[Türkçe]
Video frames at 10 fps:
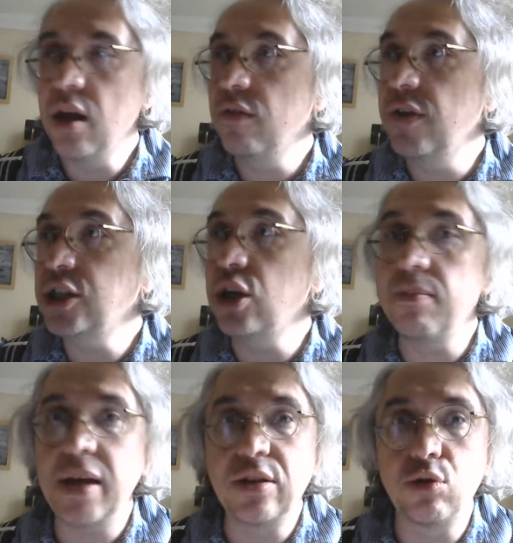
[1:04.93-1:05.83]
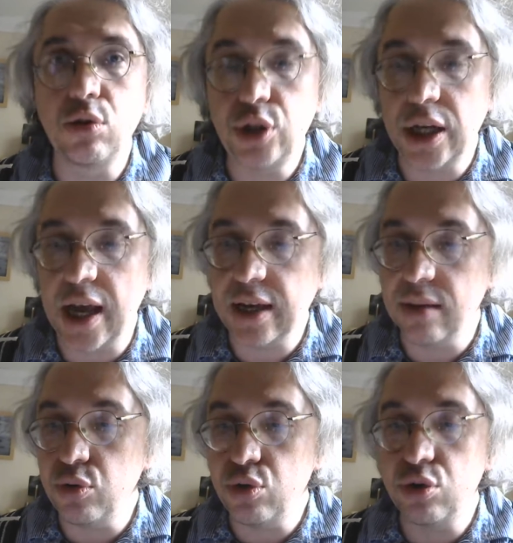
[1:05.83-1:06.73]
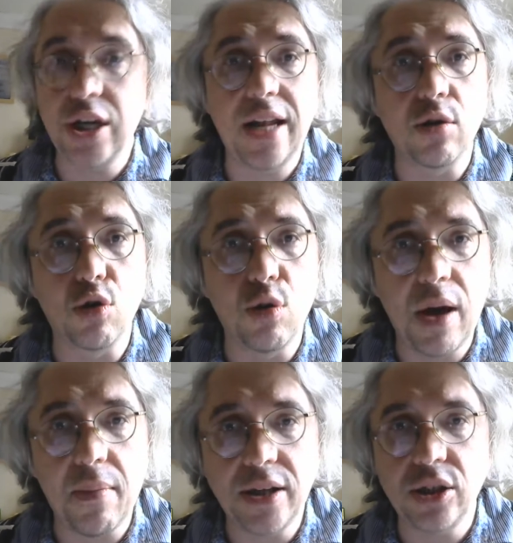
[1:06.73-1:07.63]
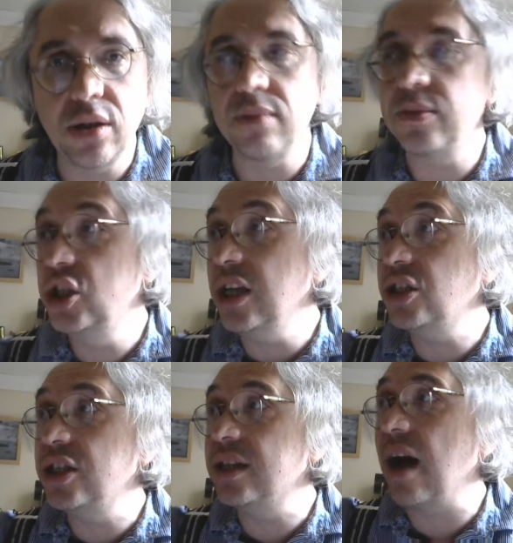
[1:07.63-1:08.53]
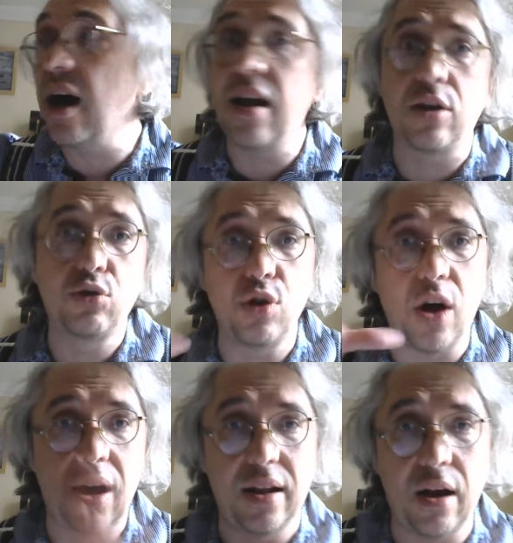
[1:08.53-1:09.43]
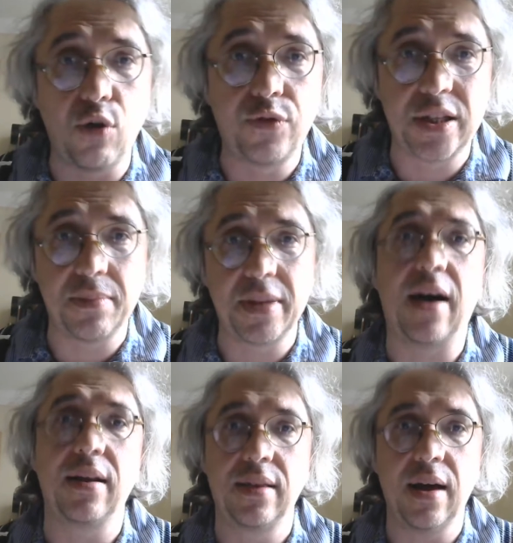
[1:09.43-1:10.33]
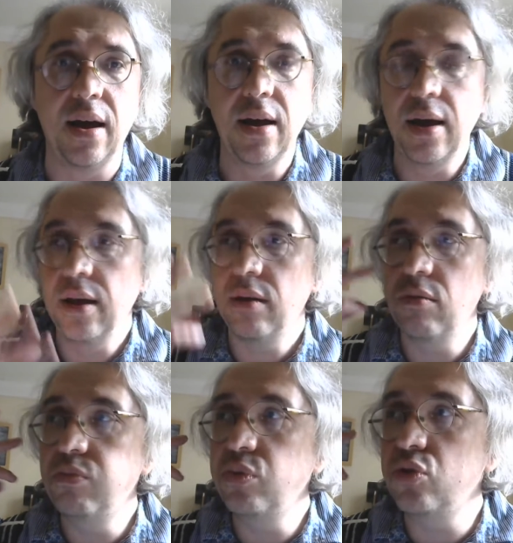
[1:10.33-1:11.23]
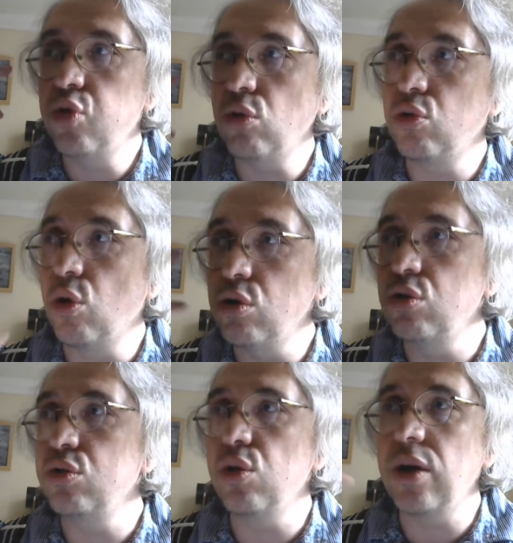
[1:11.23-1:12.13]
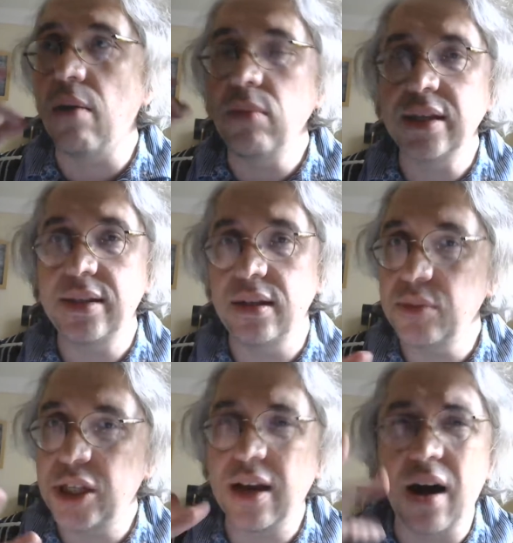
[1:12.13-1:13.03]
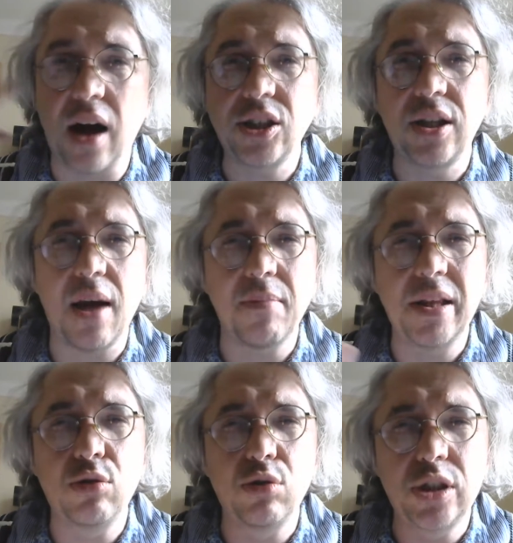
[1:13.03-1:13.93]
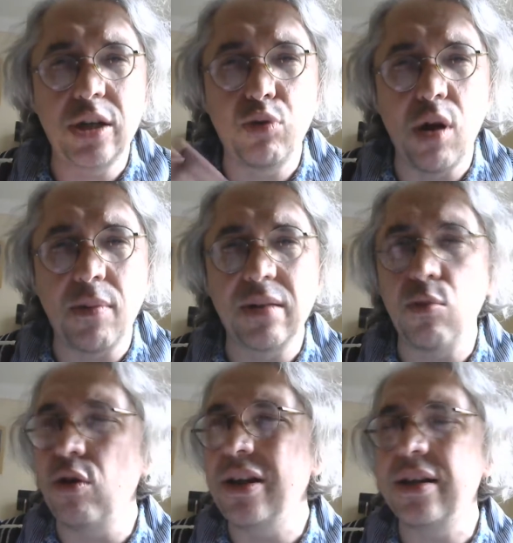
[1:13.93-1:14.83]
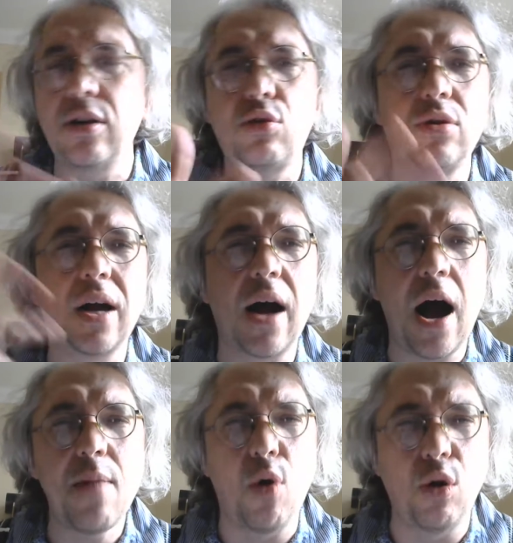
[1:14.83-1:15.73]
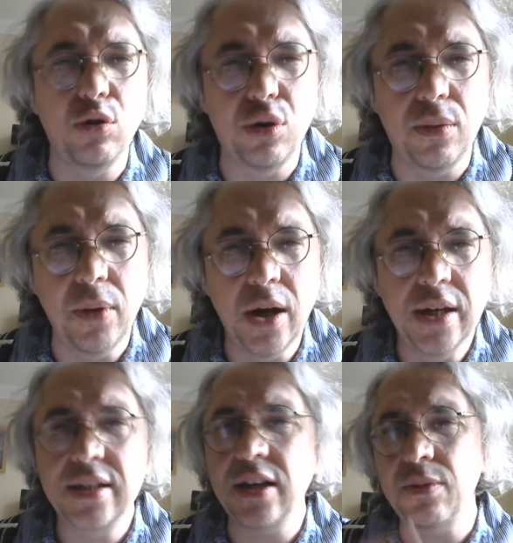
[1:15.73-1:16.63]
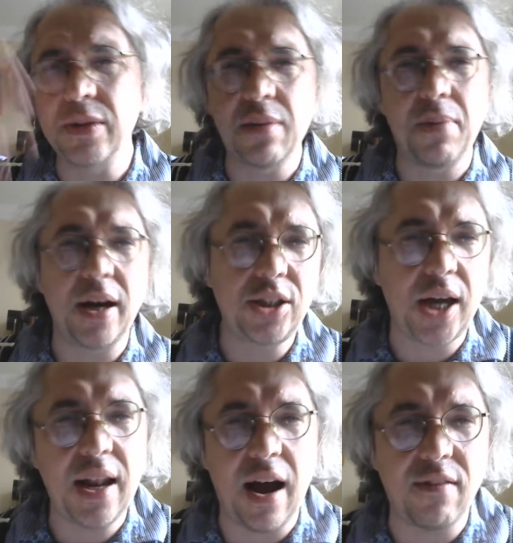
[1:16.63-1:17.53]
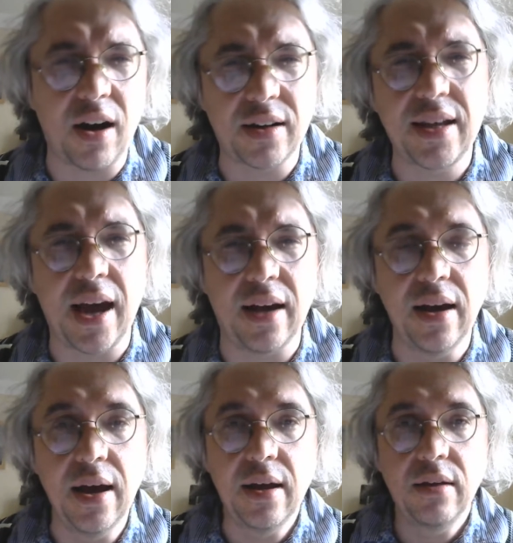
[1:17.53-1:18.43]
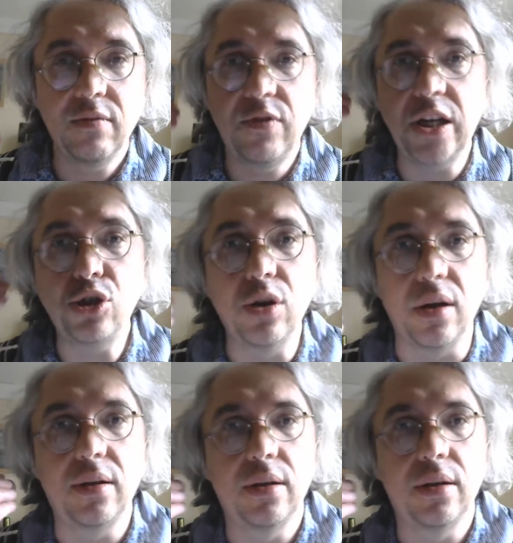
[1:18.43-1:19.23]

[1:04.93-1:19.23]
Visual metodolojiyle ilgili bir sürü şeyler okumaya başladım. Cilt cilt hala duruyor hala ofisimde hatta. Bu, çok doğru düzgün yapmak istediğim şeyi karşılayan metodolojiyi bulamadım. O literatürde kayboldum. Saçma sapan şeyler vardı yani. Visual